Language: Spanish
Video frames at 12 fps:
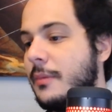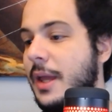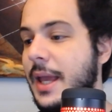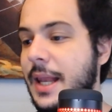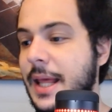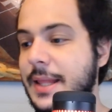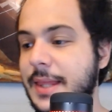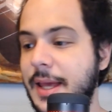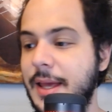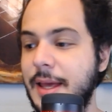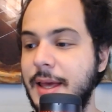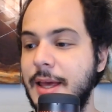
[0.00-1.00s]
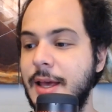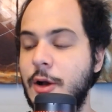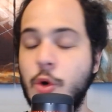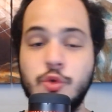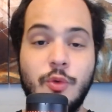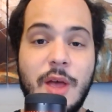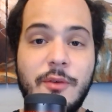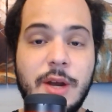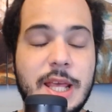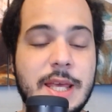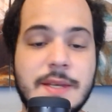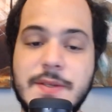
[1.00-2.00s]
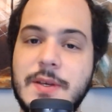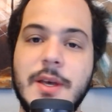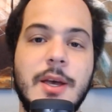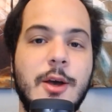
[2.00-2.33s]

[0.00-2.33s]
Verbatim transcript: el este, Ghost Reveries